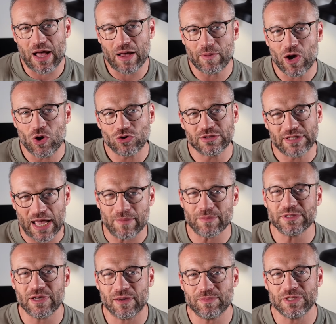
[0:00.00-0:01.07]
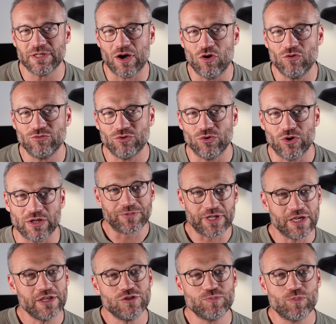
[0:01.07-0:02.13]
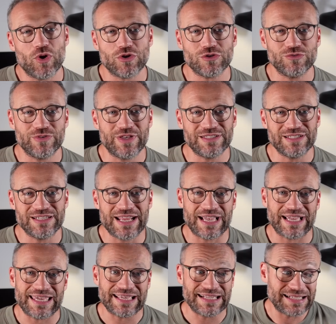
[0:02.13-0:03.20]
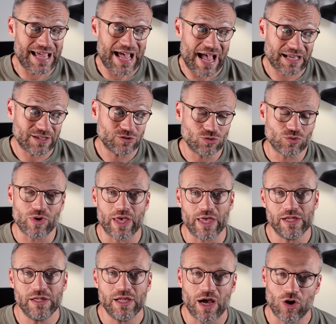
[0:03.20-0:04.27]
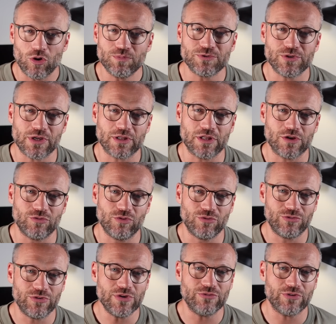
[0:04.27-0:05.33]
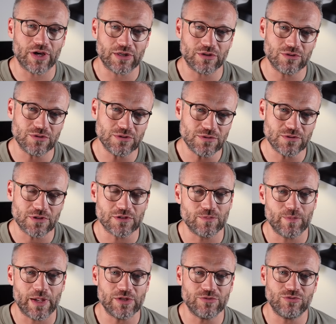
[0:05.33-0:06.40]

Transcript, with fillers: aber auch damit habe ich aufgehört. Die Xbox wird in der Regel aktuell hauptsächlich für FIFA genutzt, jetzt bald